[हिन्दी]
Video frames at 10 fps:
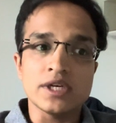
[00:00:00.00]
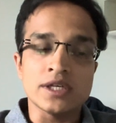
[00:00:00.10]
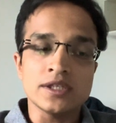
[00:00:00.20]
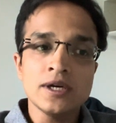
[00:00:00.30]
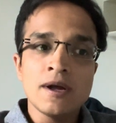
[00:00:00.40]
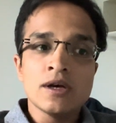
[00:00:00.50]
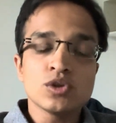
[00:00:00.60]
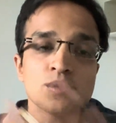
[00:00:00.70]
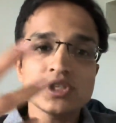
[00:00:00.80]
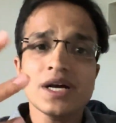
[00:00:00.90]
किया था
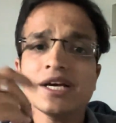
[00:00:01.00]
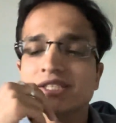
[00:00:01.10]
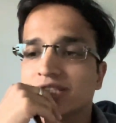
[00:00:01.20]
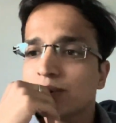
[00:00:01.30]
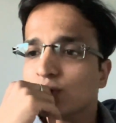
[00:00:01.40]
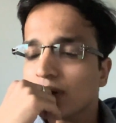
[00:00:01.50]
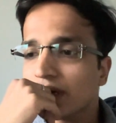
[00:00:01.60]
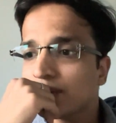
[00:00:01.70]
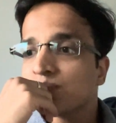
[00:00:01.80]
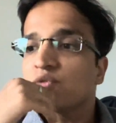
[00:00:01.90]
तो मुझे लगा इससे भी थोड़ा
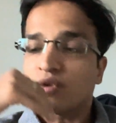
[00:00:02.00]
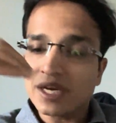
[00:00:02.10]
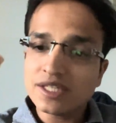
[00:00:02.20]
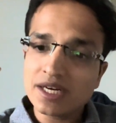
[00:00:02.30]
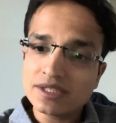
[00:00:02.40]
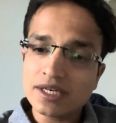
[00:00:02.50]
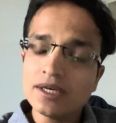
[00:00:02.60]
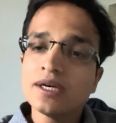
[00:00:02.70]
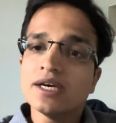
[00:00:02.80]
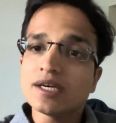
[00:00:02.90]
फायदा रहता
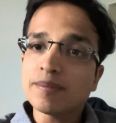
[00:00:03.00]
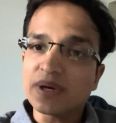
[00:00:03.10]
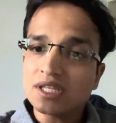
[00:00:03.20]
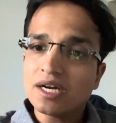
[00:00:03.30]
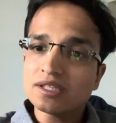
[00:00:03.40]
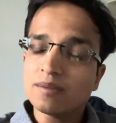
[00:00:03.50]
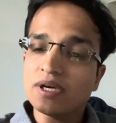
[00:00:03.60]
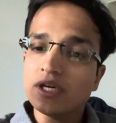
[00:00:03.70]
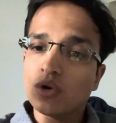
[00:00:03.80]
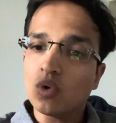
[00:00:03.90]
है कि पता रहता है
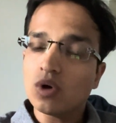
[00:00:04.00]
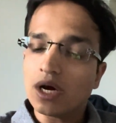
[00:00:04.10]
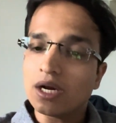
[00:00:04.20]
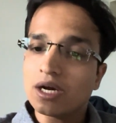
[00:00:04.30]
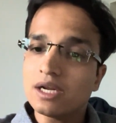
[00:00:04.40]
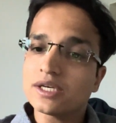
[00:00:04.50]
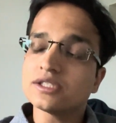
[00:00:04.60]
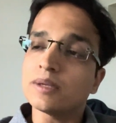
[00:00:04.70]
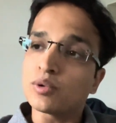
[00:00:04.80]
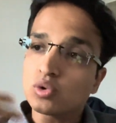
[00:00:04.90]
भाई कि लोग अलग अलग
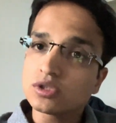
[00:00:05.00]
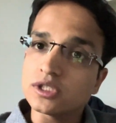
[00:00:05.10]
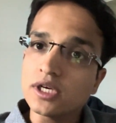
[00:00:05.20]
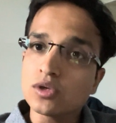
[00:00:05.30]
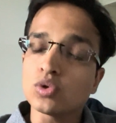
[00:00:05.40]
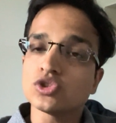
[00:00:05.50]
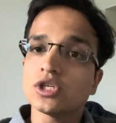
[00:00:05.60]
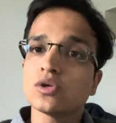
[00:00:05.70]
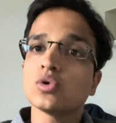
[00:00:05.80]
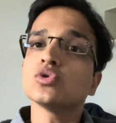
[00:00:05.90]
किस अप्रोच से
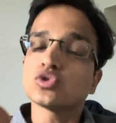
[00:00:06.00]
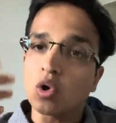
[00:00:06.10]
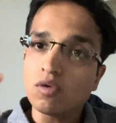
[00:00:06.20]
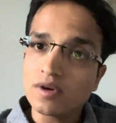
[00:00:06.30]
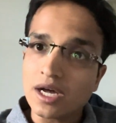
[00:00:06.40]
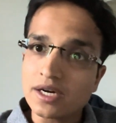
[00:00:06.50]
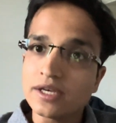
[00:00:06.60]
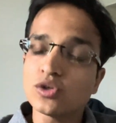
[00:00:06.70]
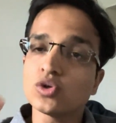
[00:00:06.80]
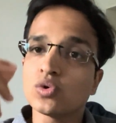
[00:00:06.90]
क्वेश्चन को सॉल्व कर रहे
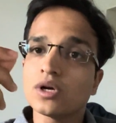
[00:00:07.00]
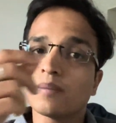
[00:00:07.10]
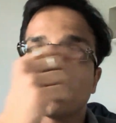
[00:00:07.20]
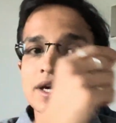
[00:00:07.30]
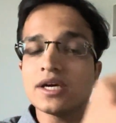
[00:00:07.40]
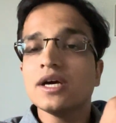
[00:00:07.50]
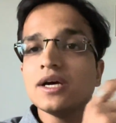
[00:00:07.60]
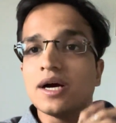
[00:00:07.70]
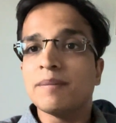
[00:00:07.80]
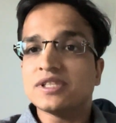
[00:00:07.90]
हैं क्योंकि उन्होंने अपना एक
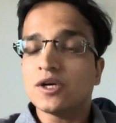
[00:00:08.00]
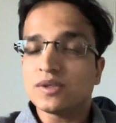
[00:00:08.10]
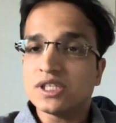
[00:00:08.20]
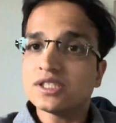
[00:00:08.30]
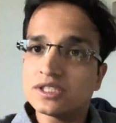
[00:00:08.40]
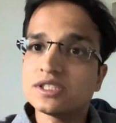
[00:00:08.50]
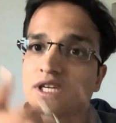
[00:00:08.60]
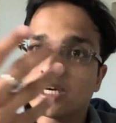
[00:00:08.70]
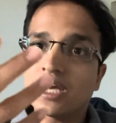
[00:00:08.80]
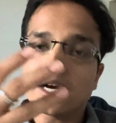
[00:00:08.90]
मेथड बताया था जिस
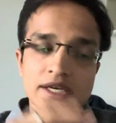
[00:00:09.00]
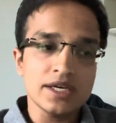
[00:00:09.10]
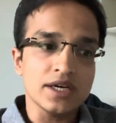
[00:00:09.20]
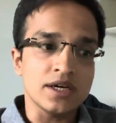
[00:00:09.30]
जने ने आके